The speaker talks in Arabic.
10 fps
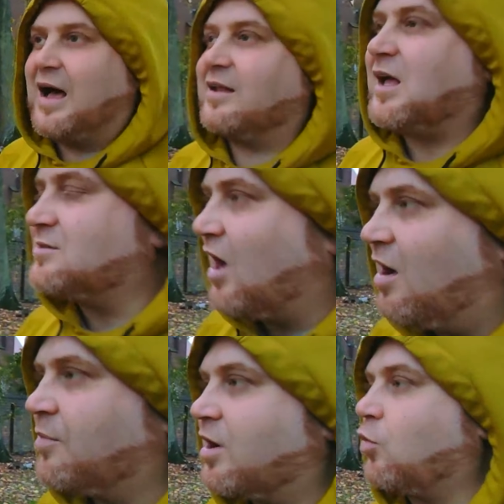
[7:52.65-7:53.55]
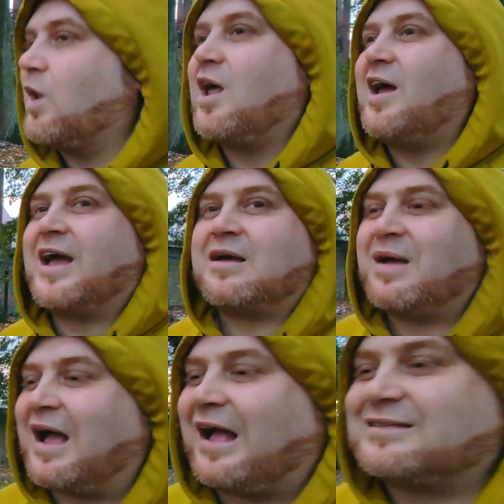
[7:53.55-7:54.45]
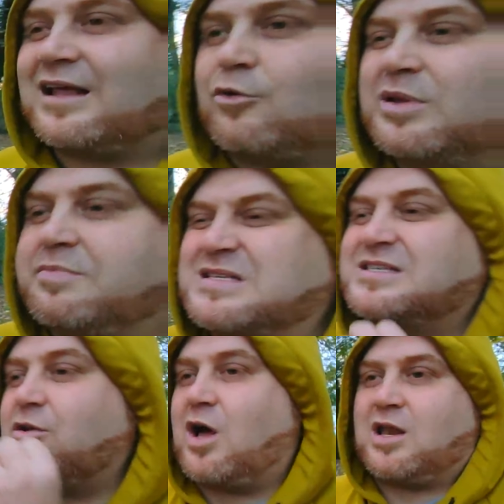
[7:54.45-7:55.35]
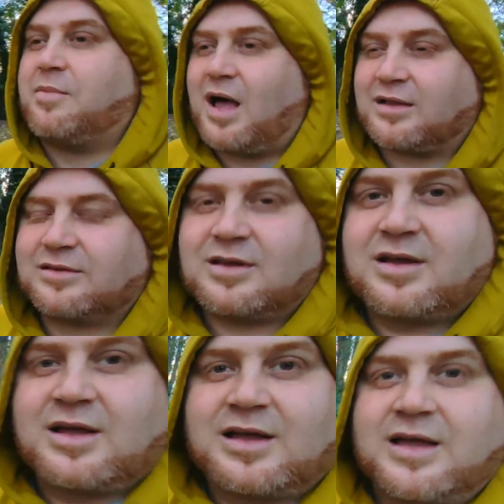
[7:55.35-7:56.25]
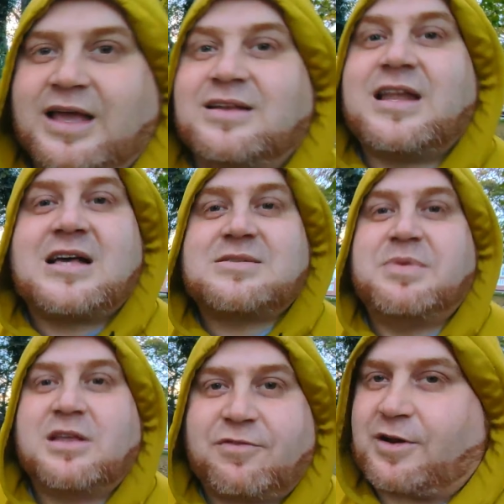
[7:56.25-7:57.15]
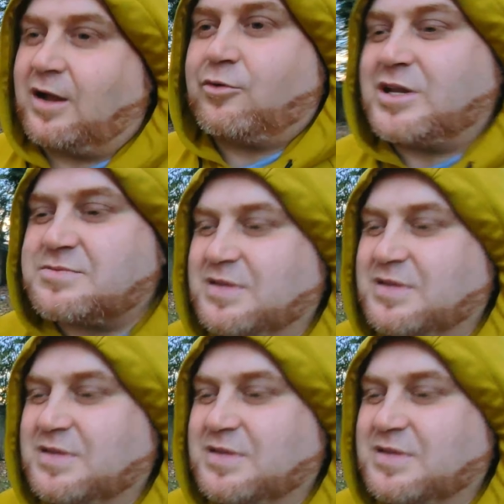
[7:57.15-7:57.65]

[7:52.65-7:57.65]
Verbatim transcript: انا تحت امرك والله يا جماعه حتى لو بتمثلوا على بعض الناس بتفرح والناس